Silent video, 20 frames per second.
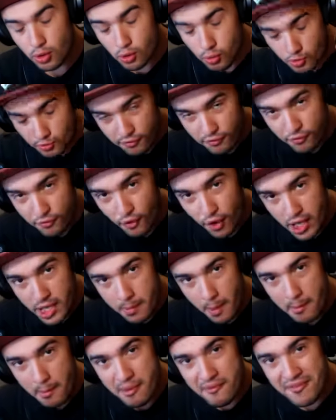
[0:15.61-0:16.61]
Tô com
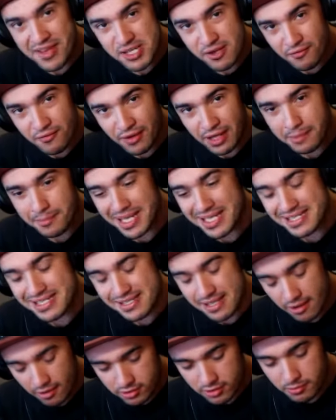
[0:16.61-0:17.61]
fone pra me ver se eu falo
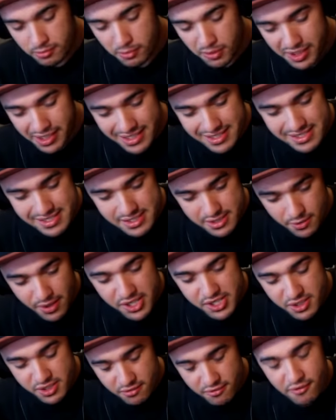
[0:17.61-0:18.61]
mais alto, porque assim eu
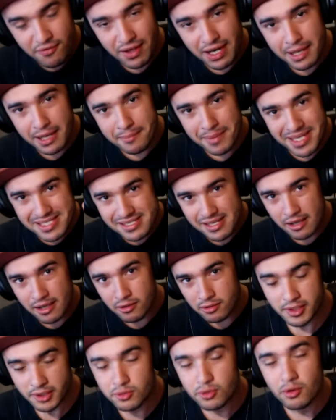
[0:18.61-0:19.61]
acho que eu vou falar mais
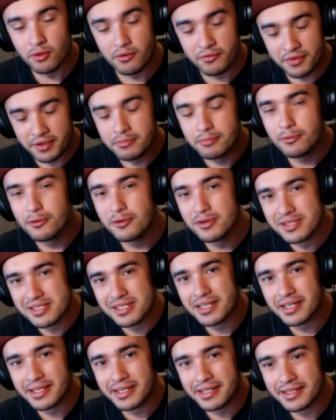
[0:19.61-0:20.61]
alto. E tô ouvindo
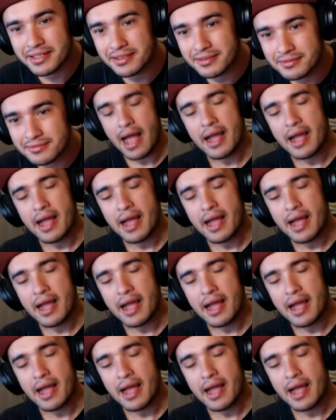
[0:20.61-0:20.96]
música ainda.